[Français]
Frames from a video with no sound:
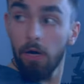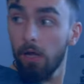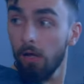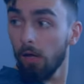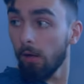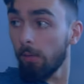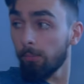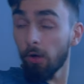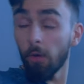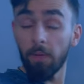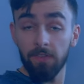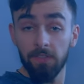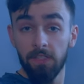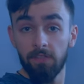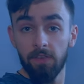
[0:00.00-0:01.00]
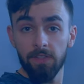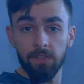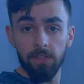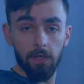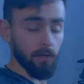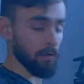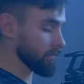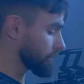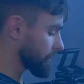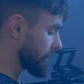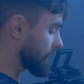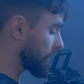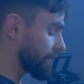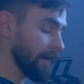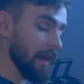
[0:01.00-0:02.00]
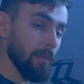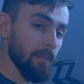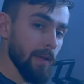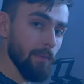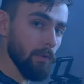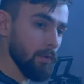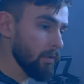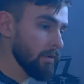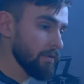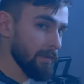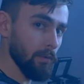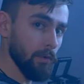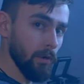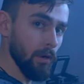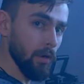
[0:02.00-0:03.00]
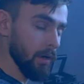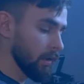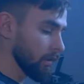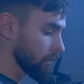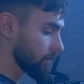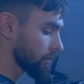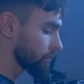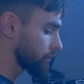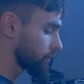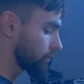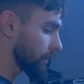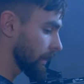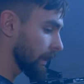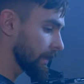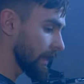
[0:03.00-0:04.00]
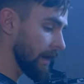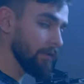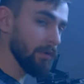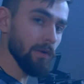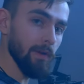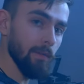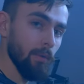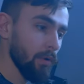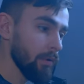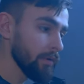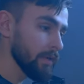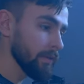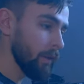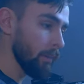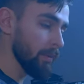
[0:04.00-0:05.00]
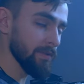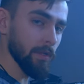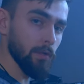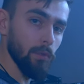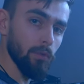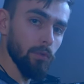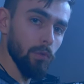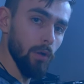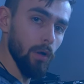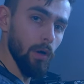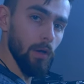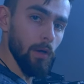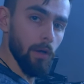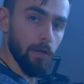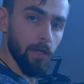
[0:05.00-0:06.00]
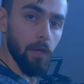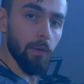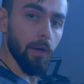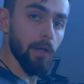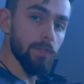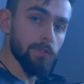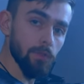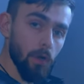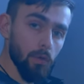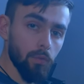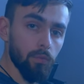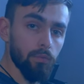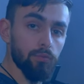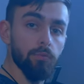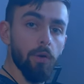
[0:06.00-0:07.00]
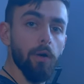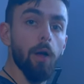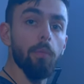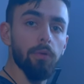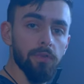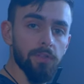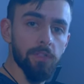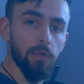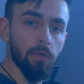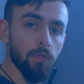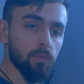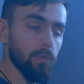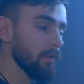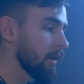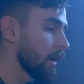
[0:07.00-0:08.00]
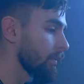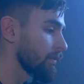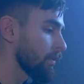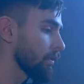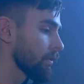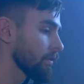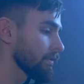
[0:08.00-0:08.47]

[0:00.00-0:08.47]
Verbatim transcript: la première partie des vestiaires. Donc là, on va faire la même au lavabo. Donc du coup, là, il arrive au lavabo, il remplit sa gourde d'eau, et après, il sort. Donc pour avoir un plan séquence, pour avoir un plan en